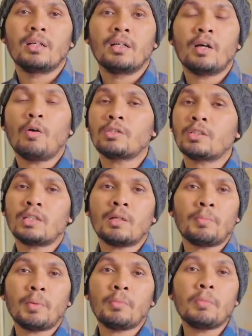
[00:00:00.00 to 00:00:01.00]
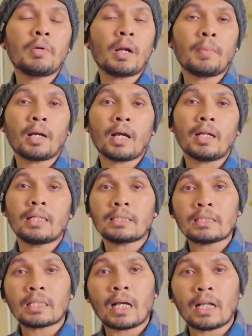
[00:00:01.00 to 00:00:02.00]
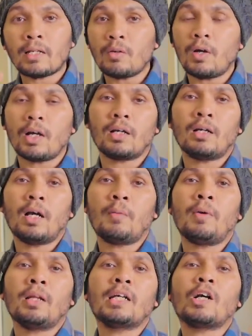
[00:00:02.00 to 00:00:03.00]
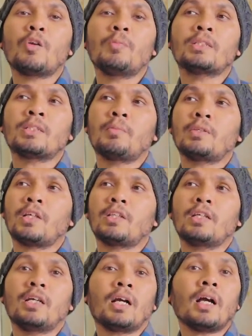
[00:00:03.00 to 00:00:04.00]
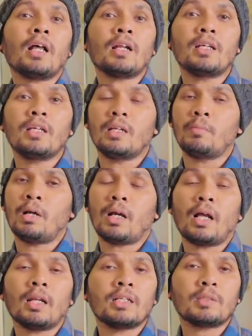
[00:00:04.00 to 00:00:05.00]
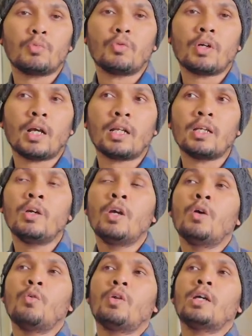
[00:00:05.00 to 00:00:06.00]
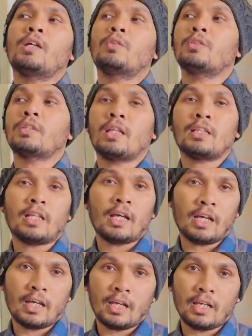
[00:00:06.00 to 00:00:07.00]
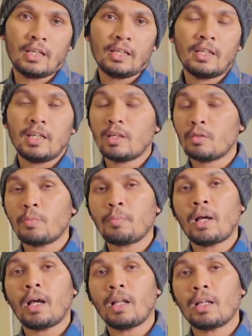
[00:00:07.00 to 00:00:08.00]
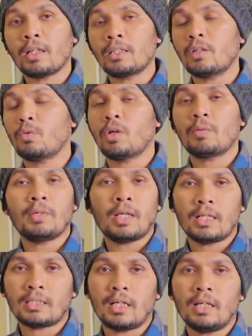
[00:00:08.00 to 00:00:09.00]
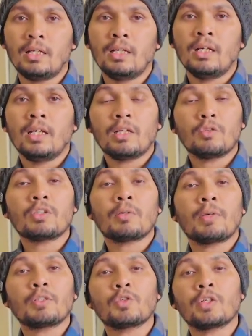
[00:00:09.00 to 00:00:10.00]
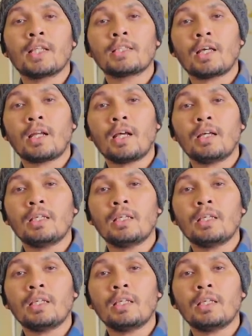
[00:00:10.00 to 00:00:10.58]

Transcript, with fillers: Gak usah sampai beberapa kali, sekali doang. Apalagi kalau bisa misalnya tiga kali, lima kali, sepuluh kali, udah gitu santai. Itu pahalanya luar biasa. Itu termasuk diantara